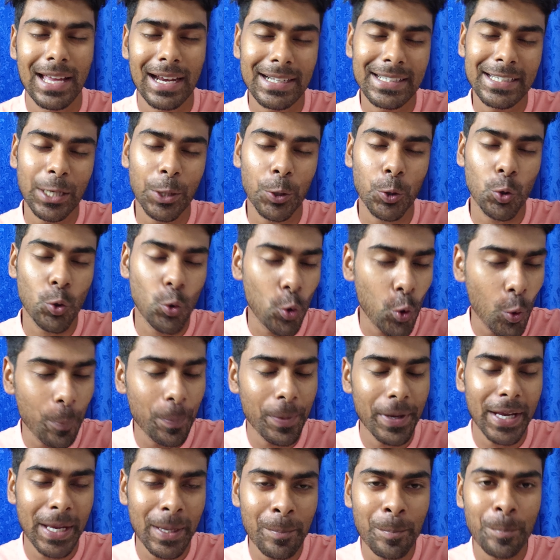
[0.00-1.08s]
একটা খুব
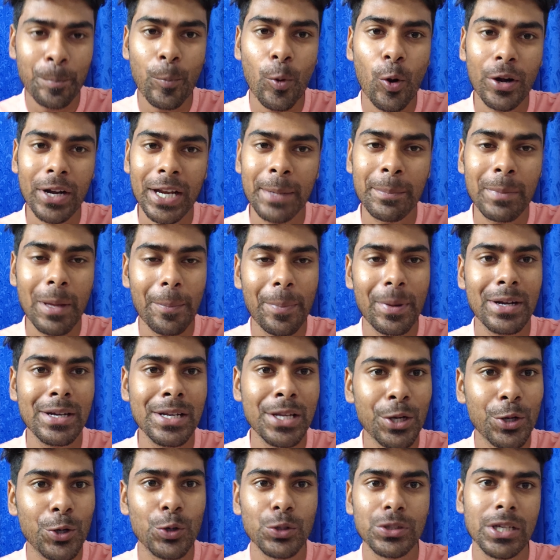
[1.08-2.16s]
ইম্পর্ট্যান্ট ব্যাপার
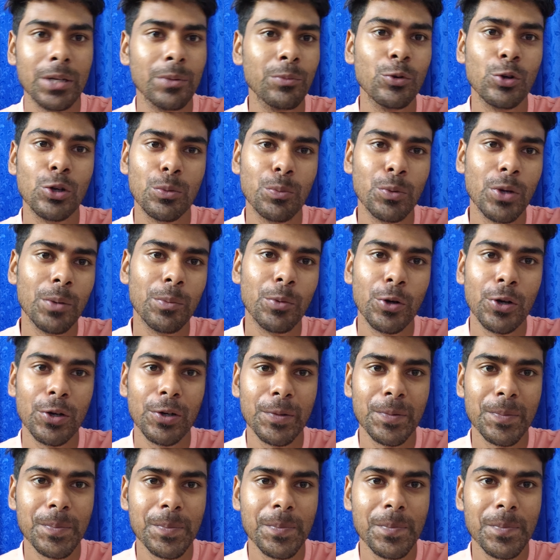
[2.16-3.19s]
নিয়ে কথা বলবো এবং